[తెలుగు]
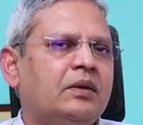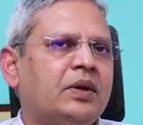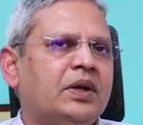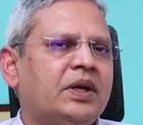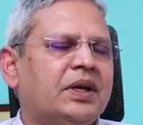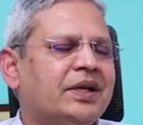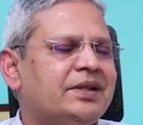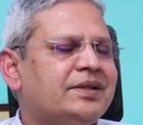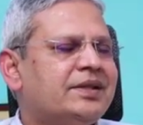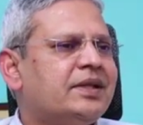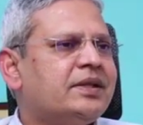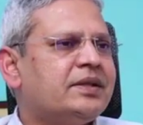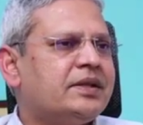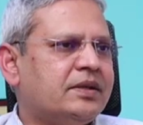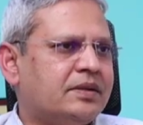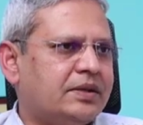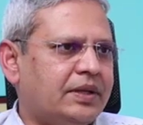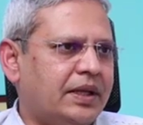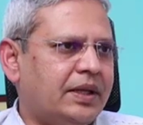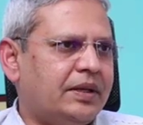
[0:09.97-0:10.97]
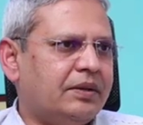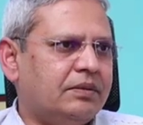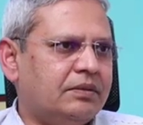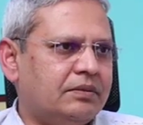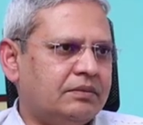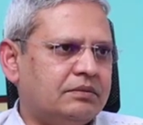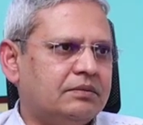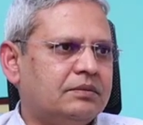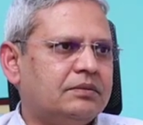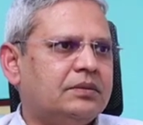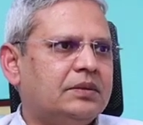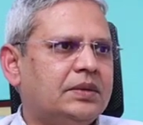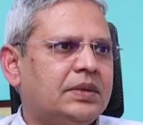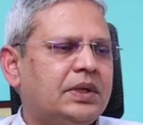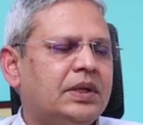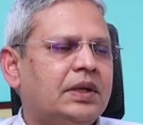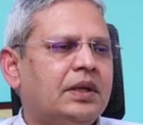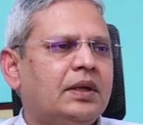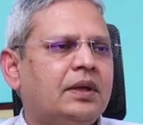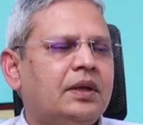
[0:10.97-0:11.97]
ఒక కన్సెన్సస్ లేదు
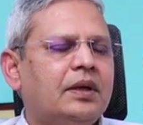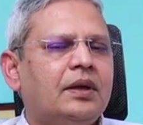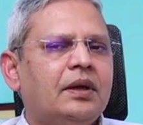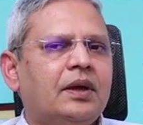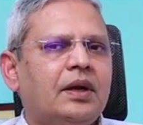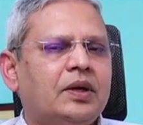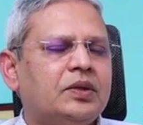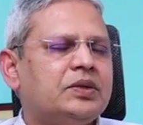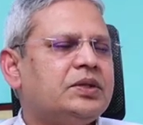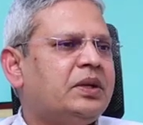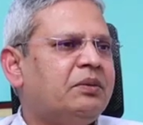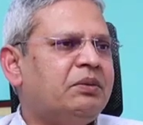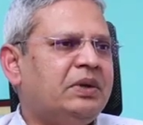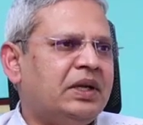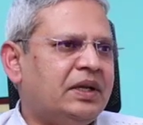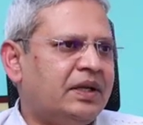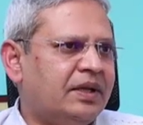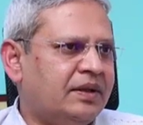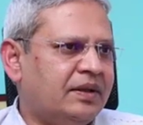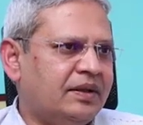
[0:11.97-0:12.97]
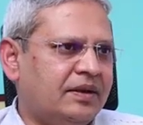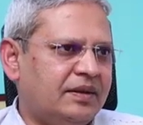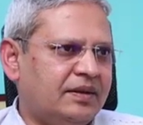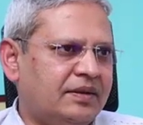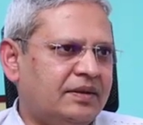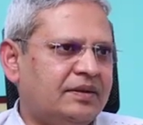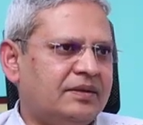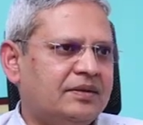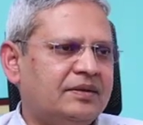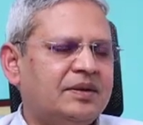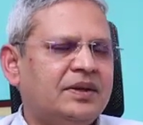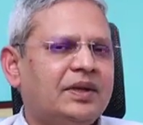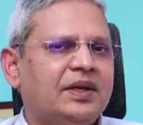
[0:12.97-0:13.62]
అవసరమా లేదా అనేది